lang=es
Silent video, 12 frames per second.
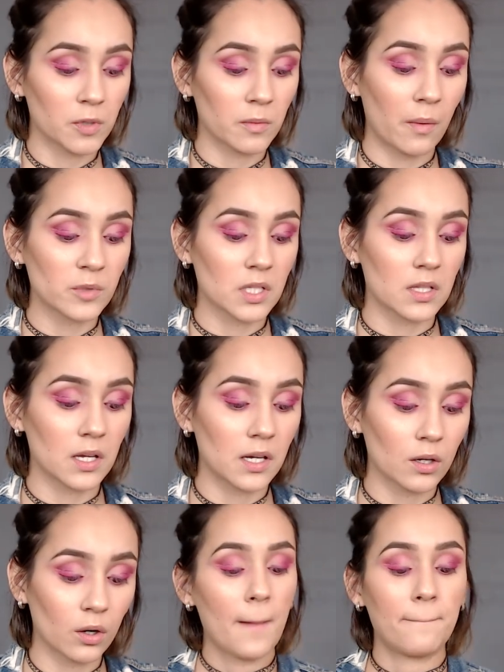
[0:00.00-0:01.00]
vamos a seguir
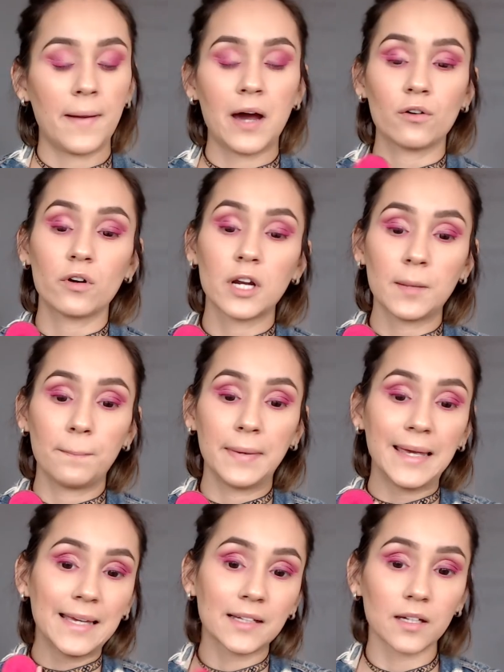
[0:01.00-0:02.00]
con Powdery
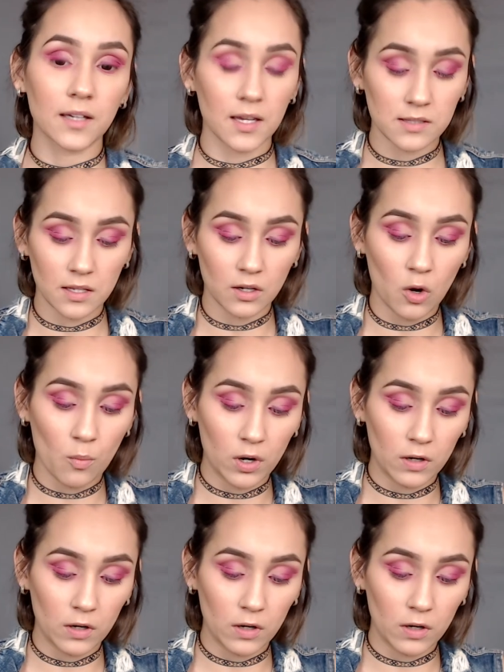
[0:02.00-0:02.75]
Pink, que es como el